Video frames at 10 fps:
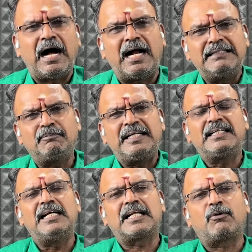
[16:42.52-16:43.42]
ஆண்
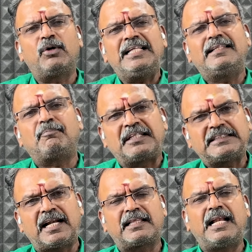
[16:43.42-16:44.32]
பெண்கள் கூட இந்த
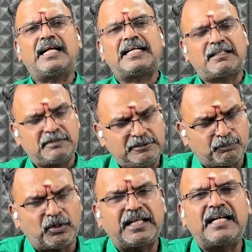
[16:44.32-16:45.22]
பிரச்சாரத்தில் கட்டமைச்சு
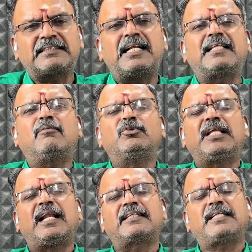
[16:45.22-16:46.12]
போன எலெக்ஷன் அதுக்கு
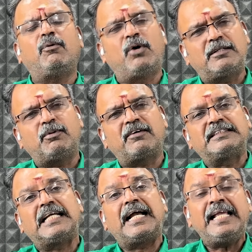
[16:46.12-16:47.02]
முந்தின எலெக்ஷன்லாம் ஓட்டு போட
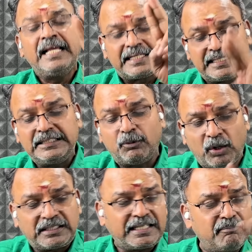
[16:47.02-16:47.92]
வச்சாங்க இந்த
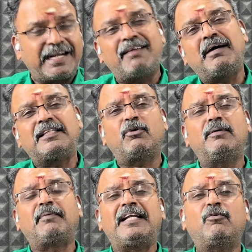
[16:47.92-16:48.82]
ஓட்டையும் மடைமாத்தம்
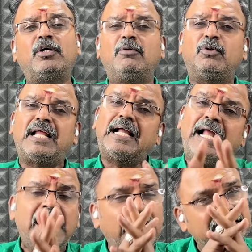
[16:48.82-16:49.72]
பண்ணி கொண்டு போனாங்க
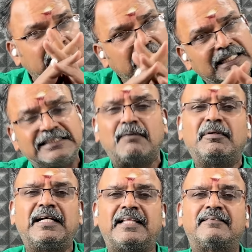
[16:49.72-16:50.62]
அதெல்லாம்
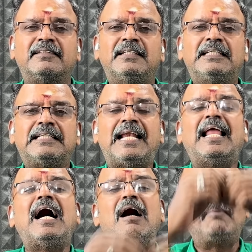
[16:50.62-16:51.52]
தப்பு கிடையாது
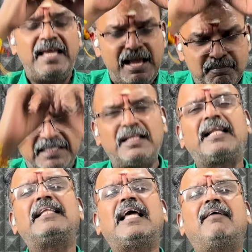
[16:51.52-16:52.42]
எல்லாமே மத
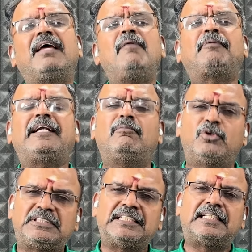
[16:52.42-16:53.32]
ரீதியாகவே பண்ணி
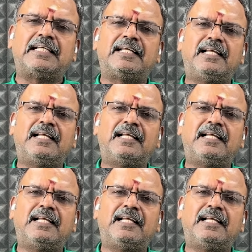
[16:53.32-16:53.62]
முடிச்சுக்கிட்டு